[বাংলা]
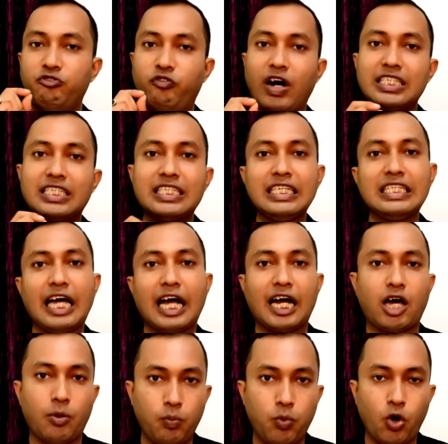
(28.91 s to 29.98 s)
ফাস্টিং
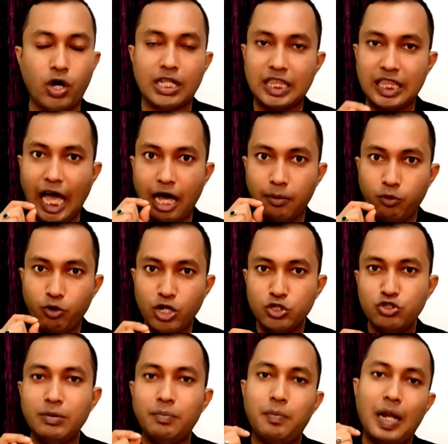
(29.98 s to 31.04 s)
থাকার পর তারপরে
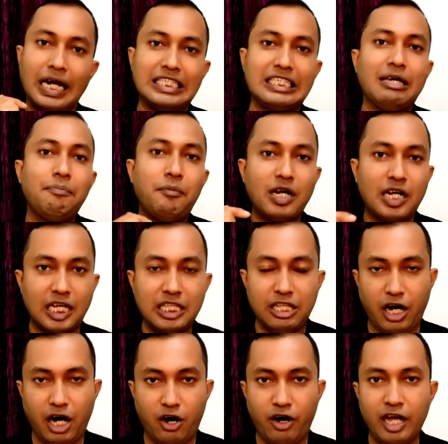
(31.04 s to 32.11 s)
যদি ব্লাড স্যাম্পলটা
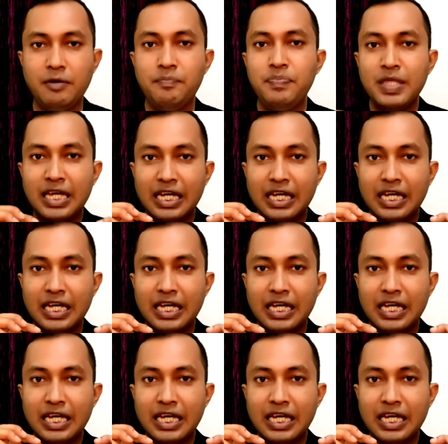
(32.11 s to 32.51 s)
দেওয়া হয়